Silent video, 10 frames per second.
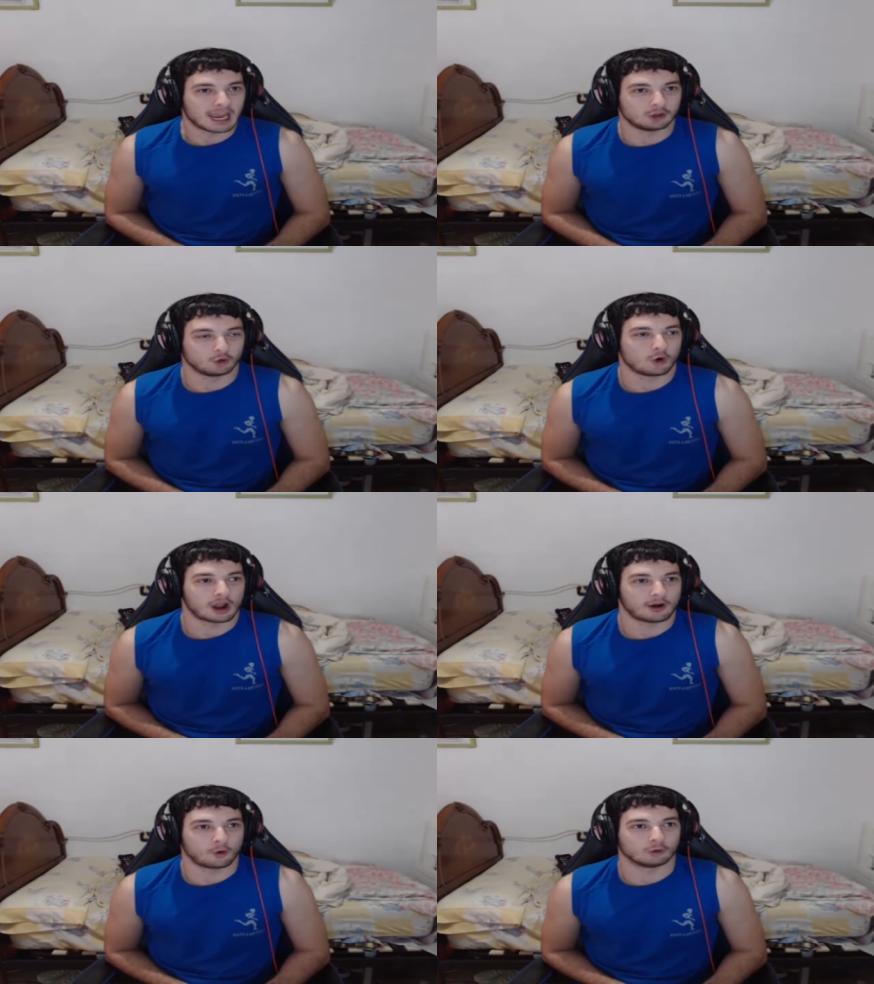y tú,
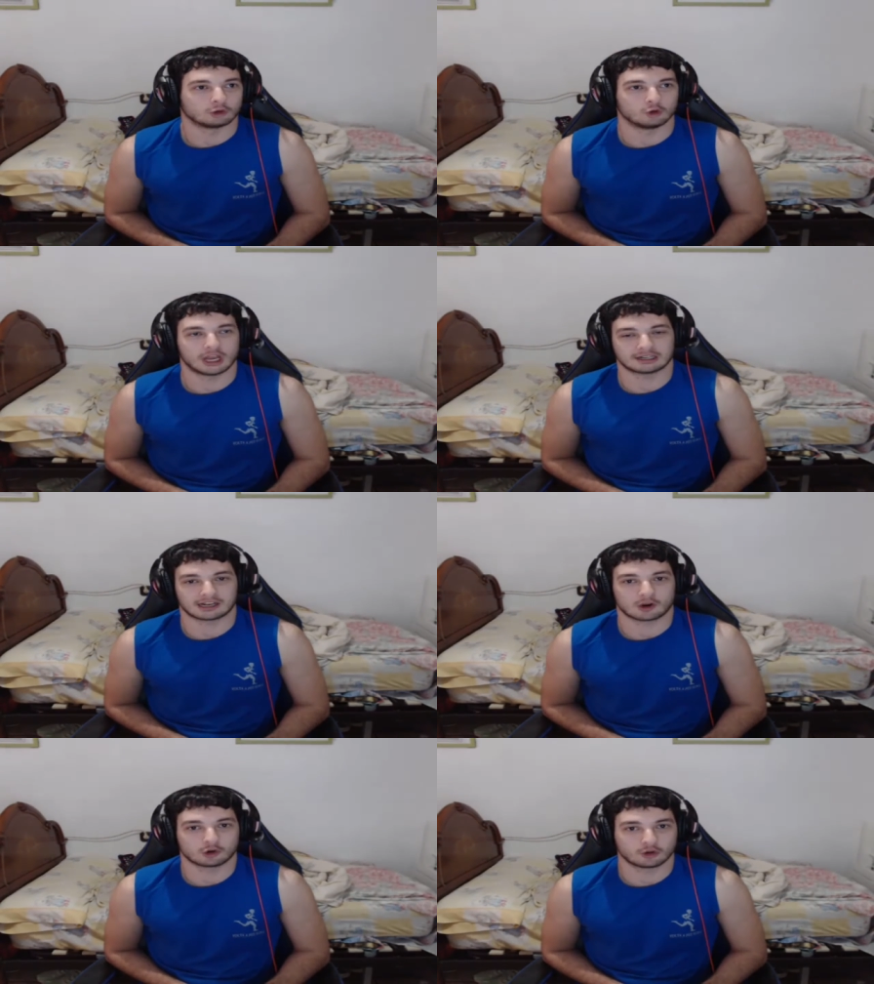claro, tú ya
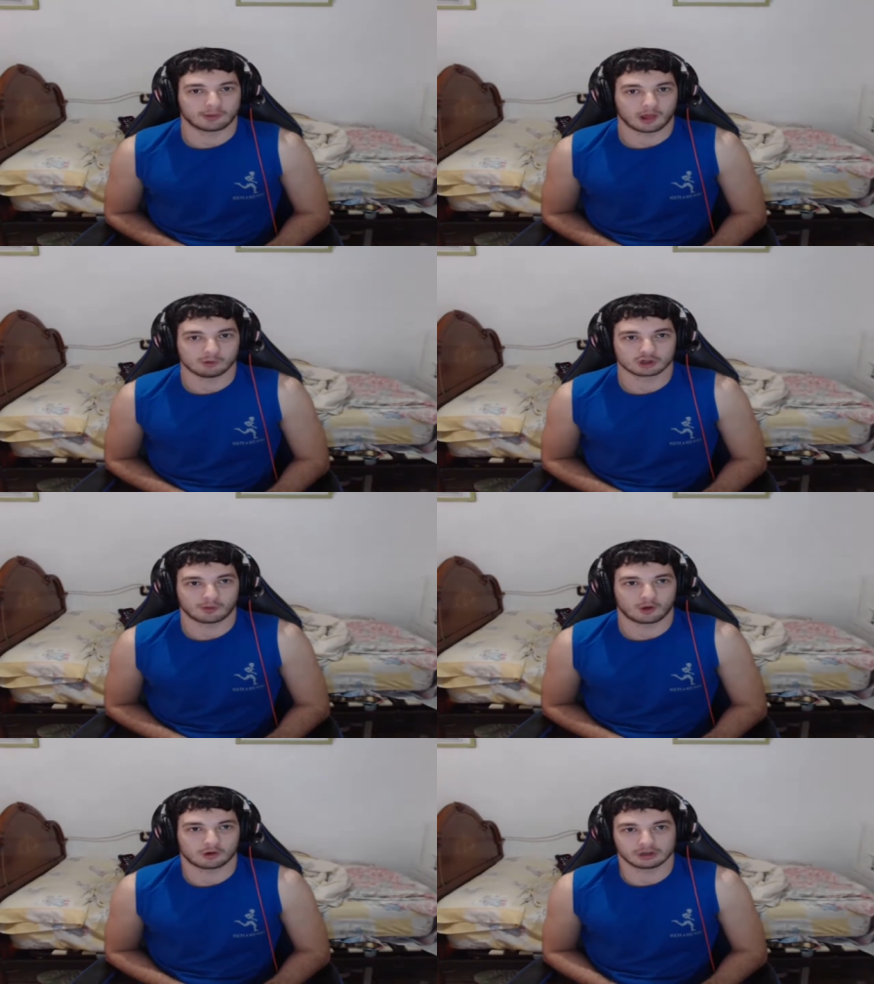estás acostumbrado a
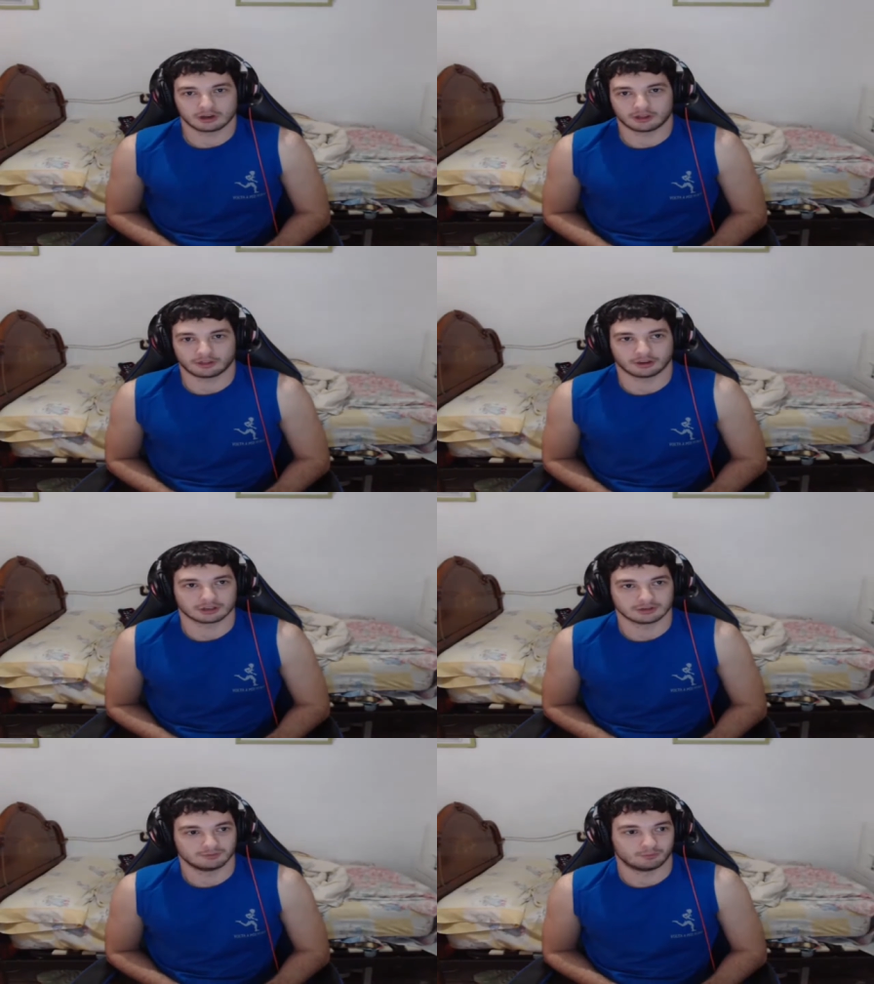videojuegos y
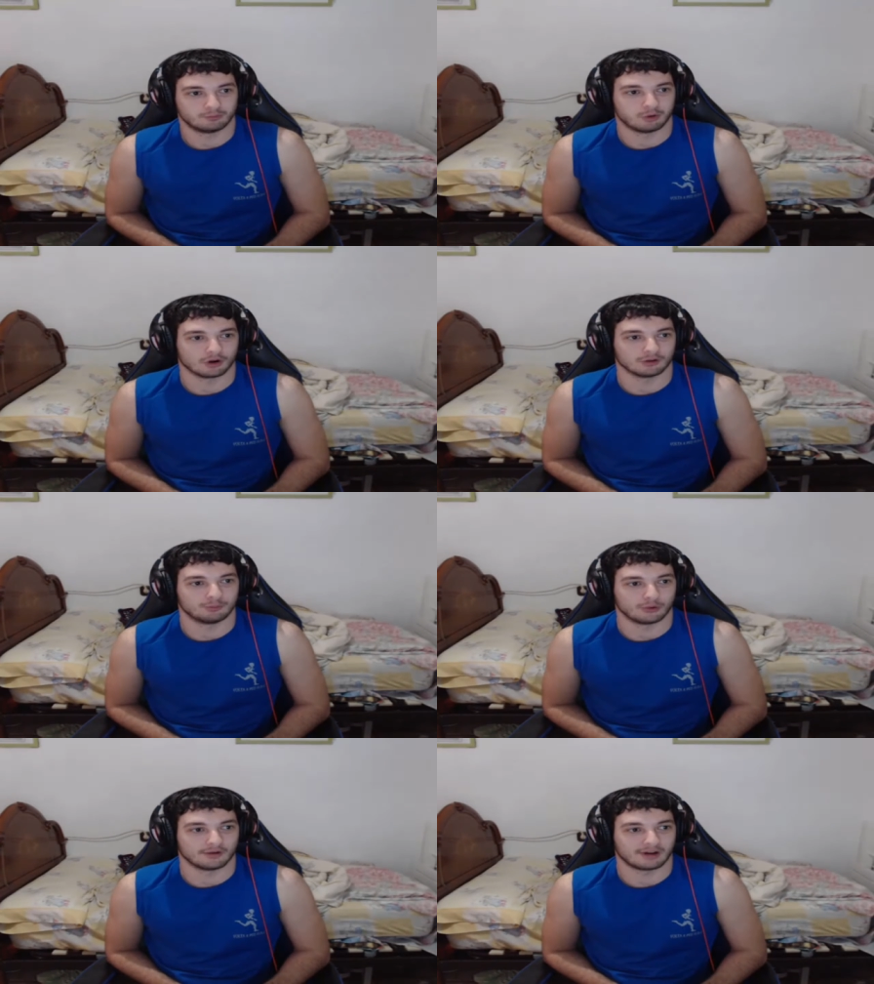dices, pues,
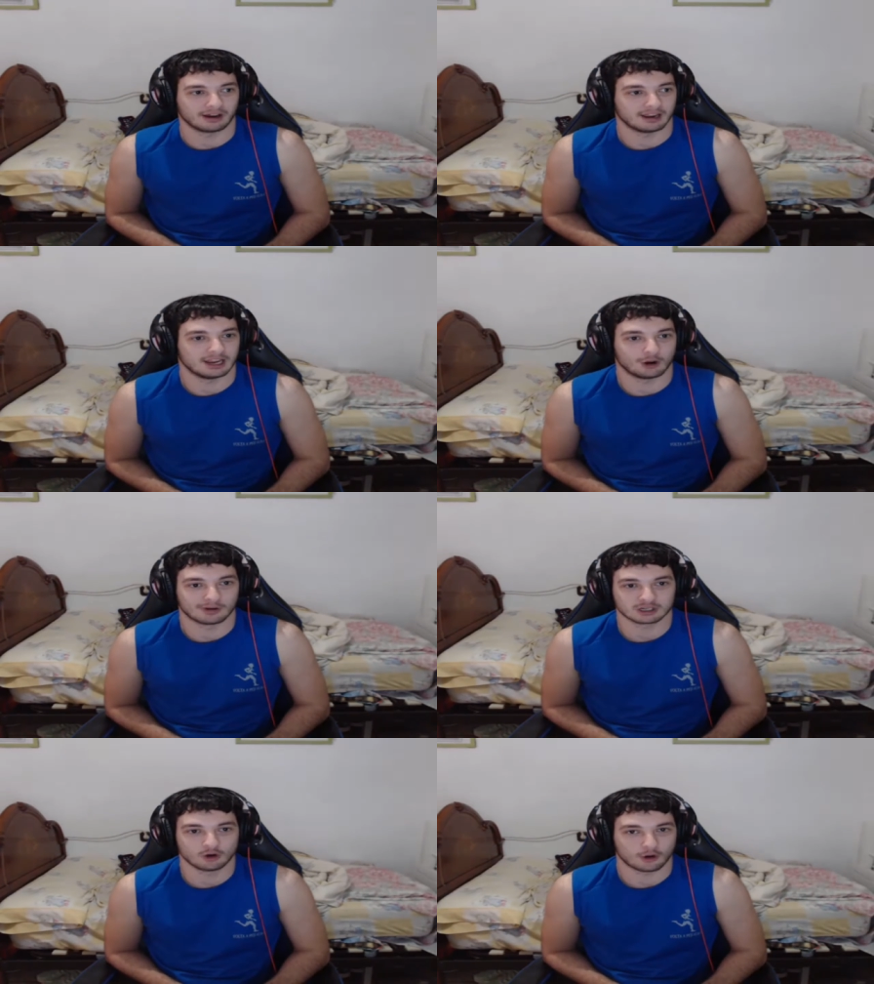pues vale, y lo
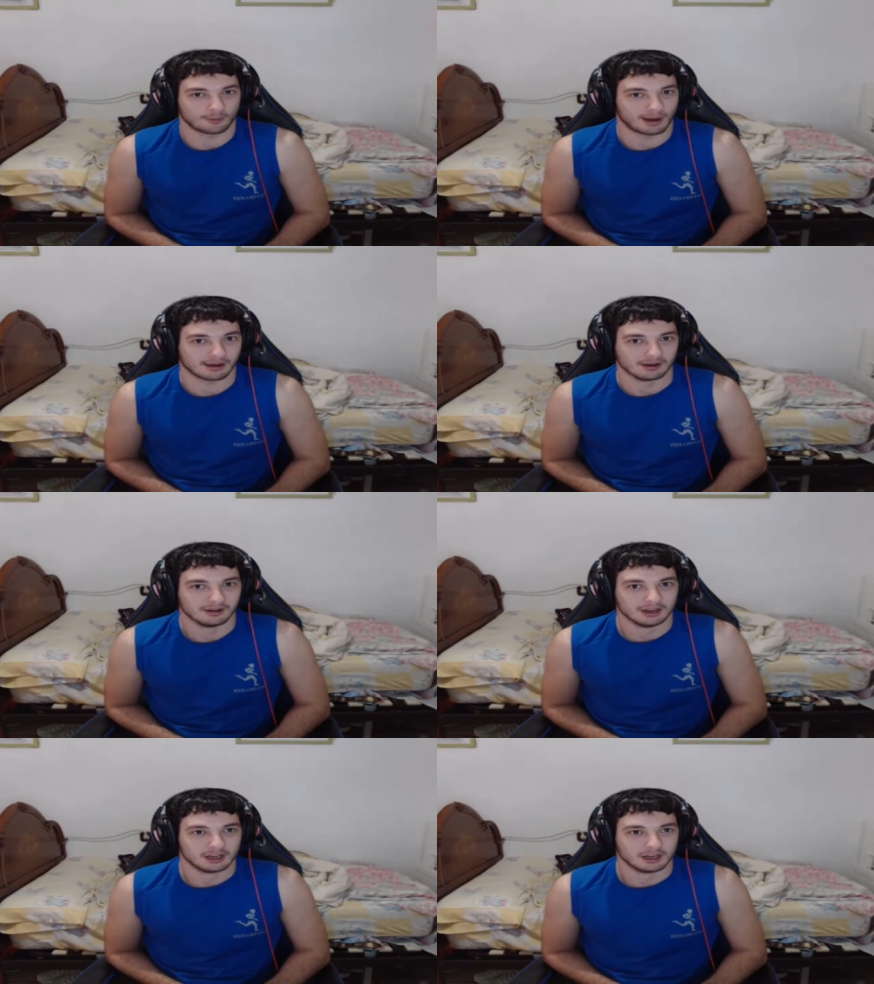ves normal.